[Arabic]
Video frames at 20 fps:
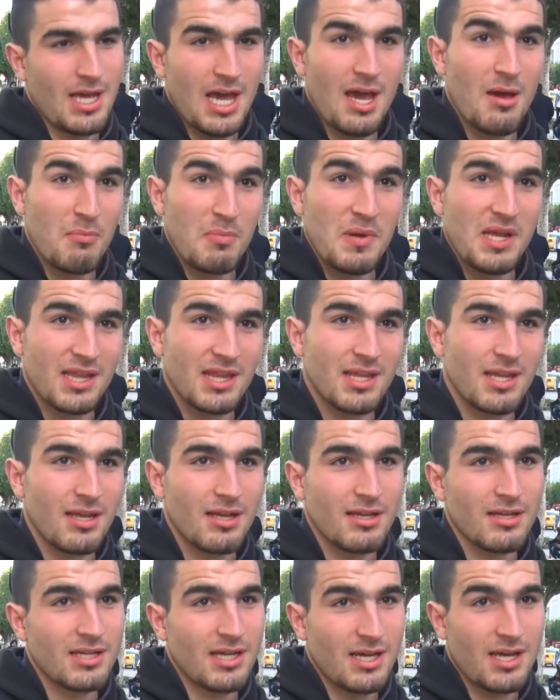حبيت
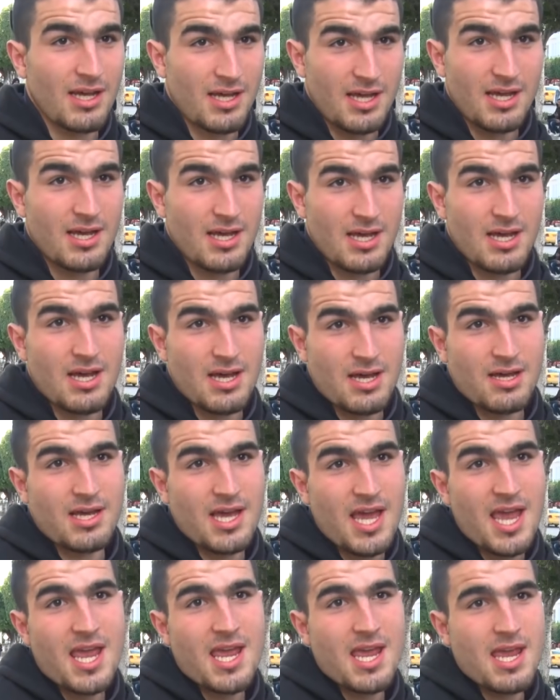
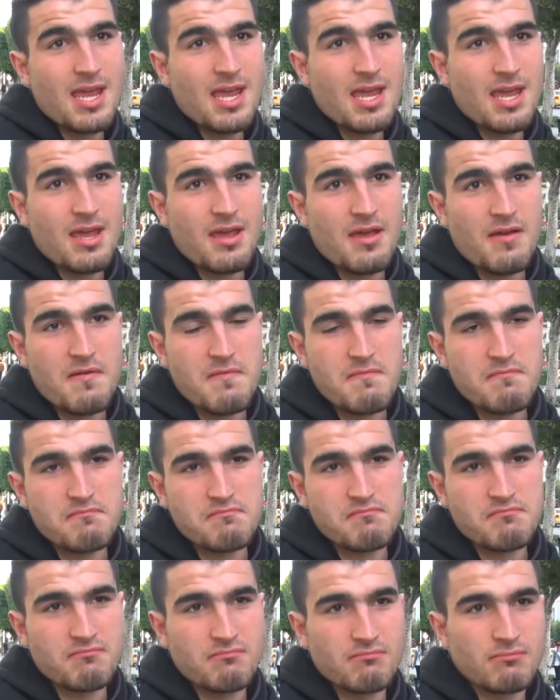آه، هي
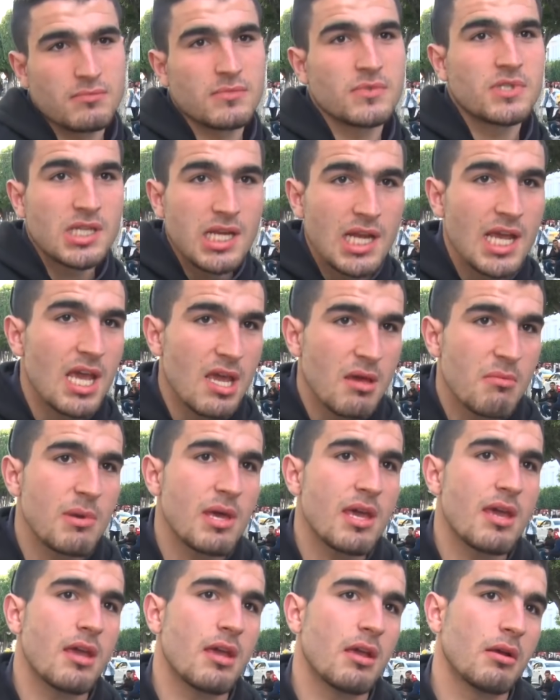
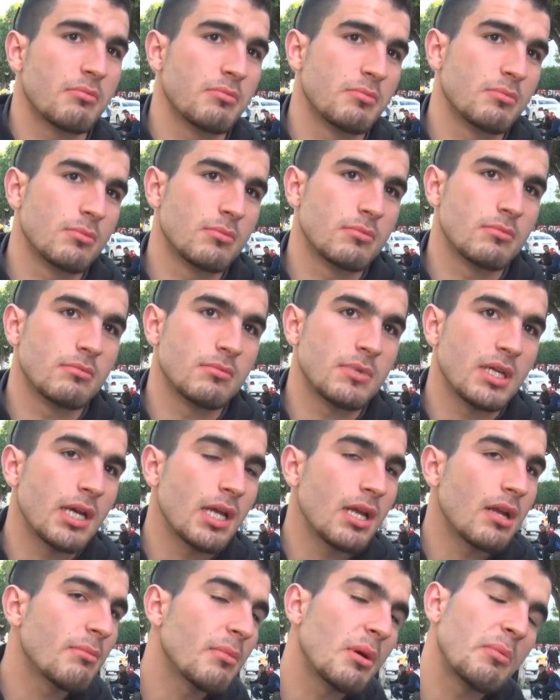جليمي مي
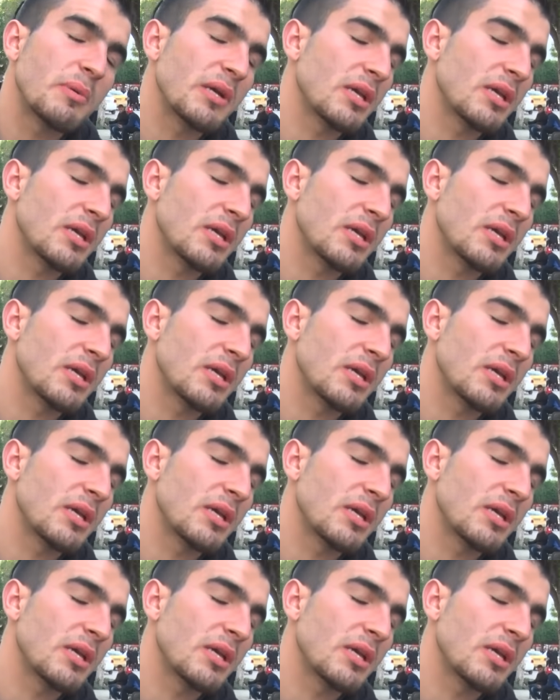aimé ما